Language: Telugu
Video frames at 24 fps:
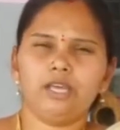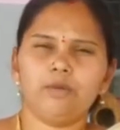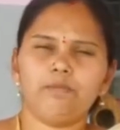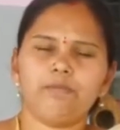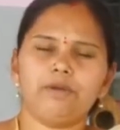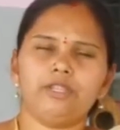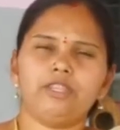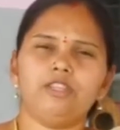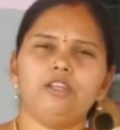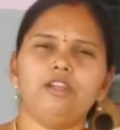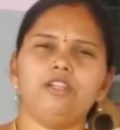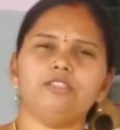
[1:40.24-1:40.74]
ఏ
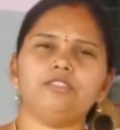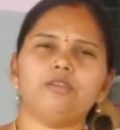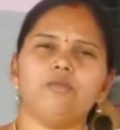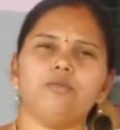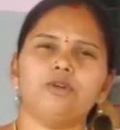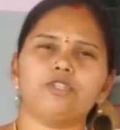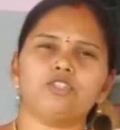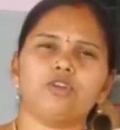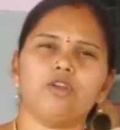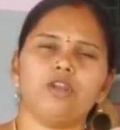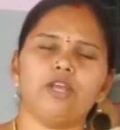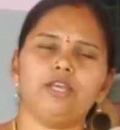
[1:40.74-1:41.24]
పెద్దల
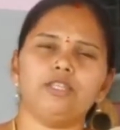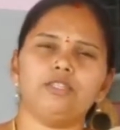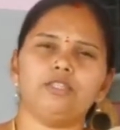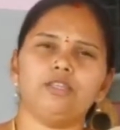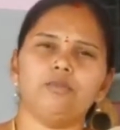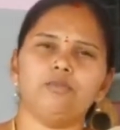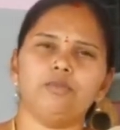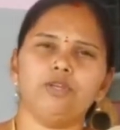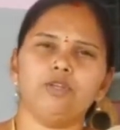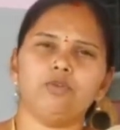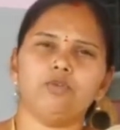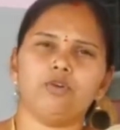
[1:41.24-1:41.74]
సమక్షంలో
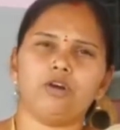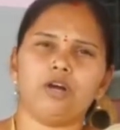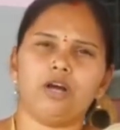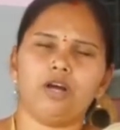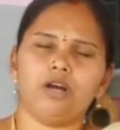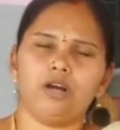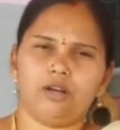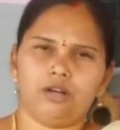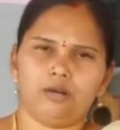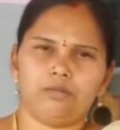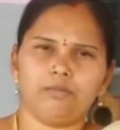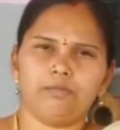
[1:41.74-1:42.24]
అయితే మీరు ఒక
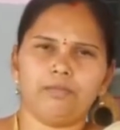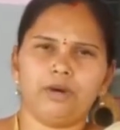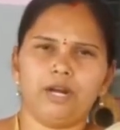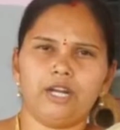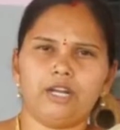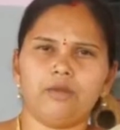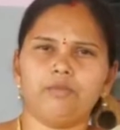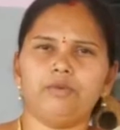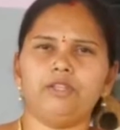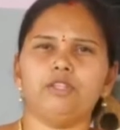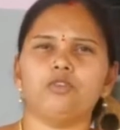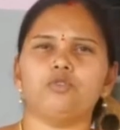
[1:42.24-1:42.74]

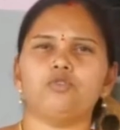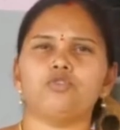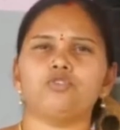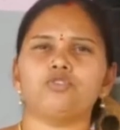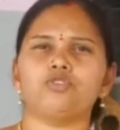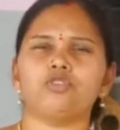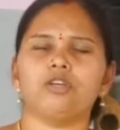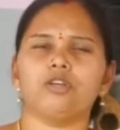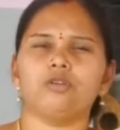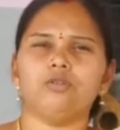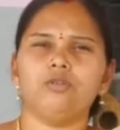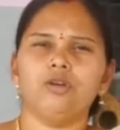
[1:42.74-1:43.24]
మాట మీదకి
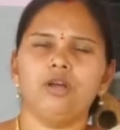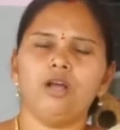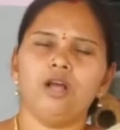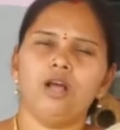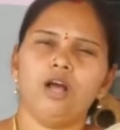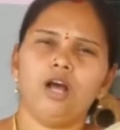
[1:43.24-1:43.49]
వచ్చినారో